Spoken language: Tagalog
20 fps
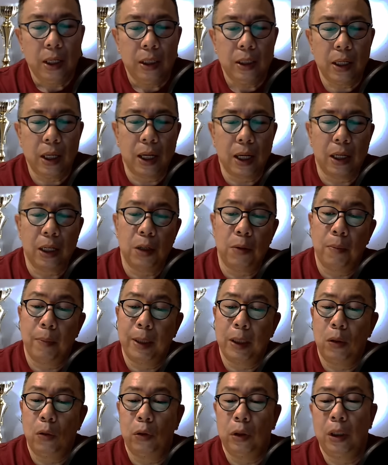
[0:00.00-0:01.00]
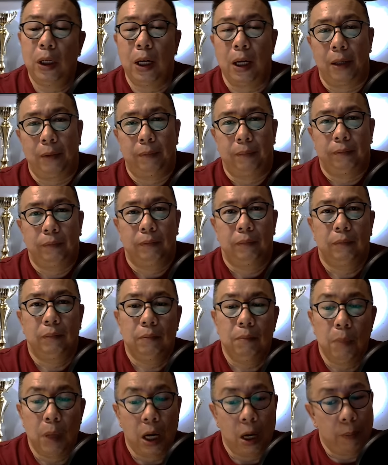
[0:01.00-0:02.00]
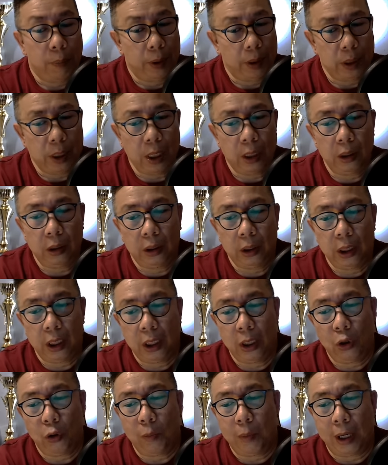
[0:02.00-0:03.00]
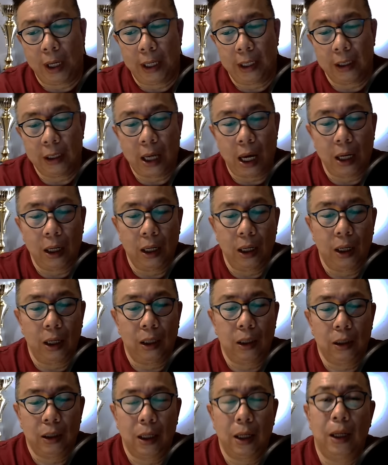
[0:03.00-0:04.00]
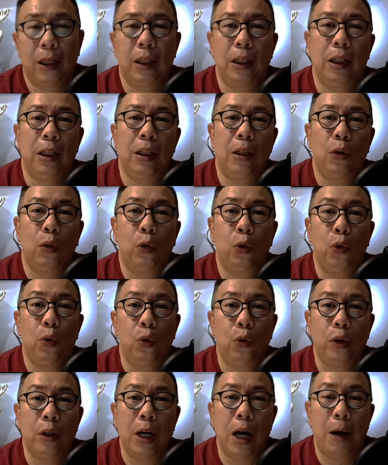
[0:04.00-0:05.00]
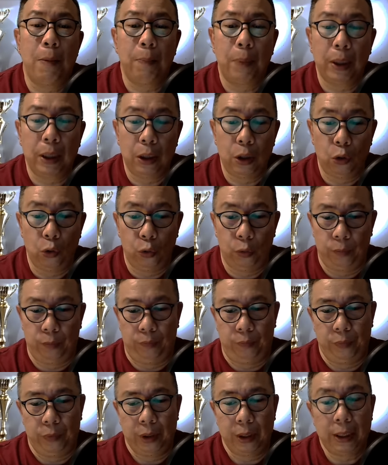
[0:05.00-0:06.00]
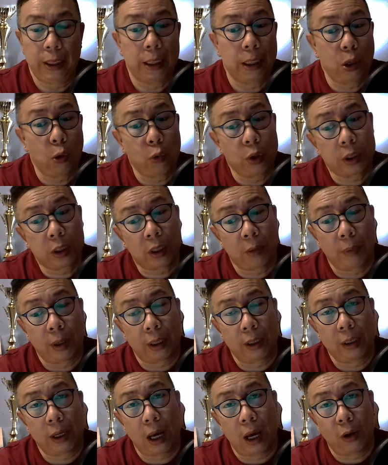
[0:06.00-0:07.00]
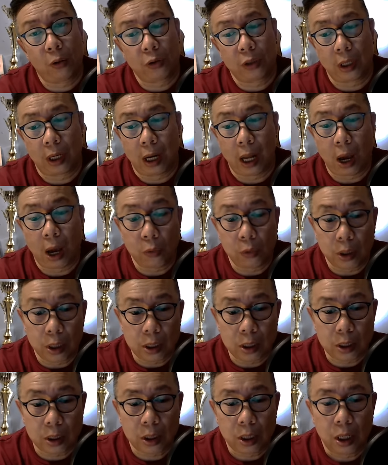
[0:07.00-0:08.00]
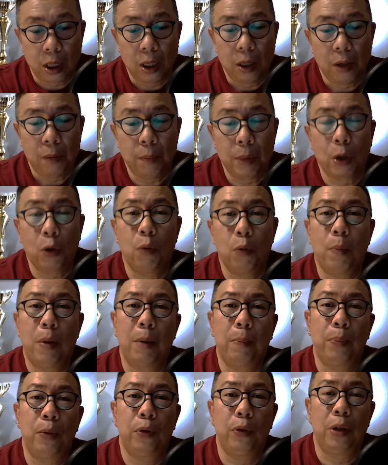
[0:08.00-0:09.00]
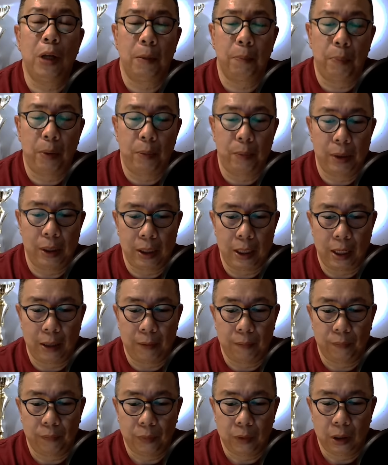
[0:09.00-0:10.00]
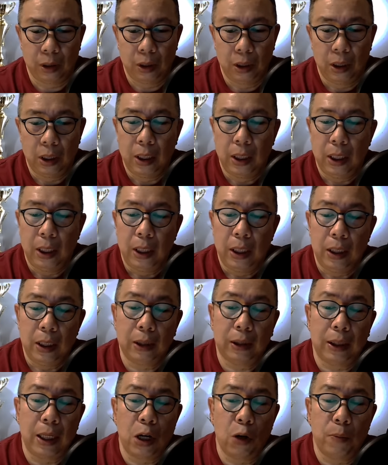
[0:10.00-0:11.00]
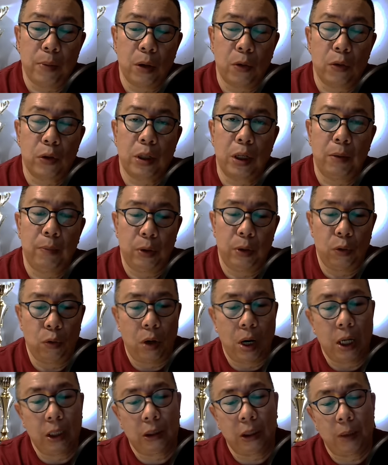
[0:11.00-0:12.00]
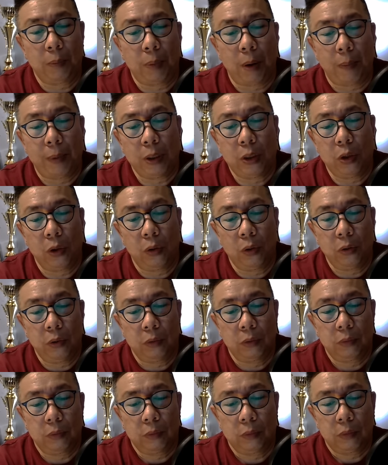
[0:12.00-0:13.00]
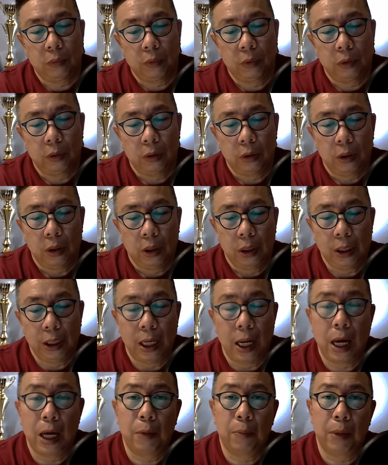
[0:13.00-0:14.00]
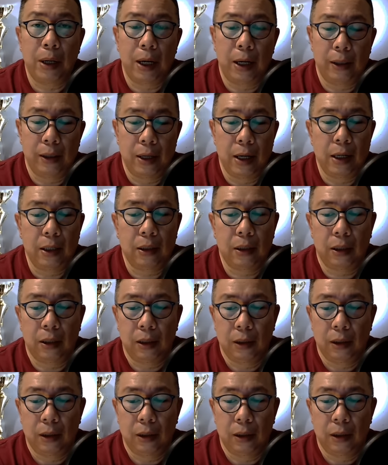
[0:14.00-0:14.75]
Daghanan yung madlong nila mga paryente o mga higala nga lagi hunumon na ang pag-inom kay gawas nga makadaot sa lawas maguba pod ang pamilya. Nagtanaw biya ko silang binuhatan pa ba Joe? Ilahang mga anak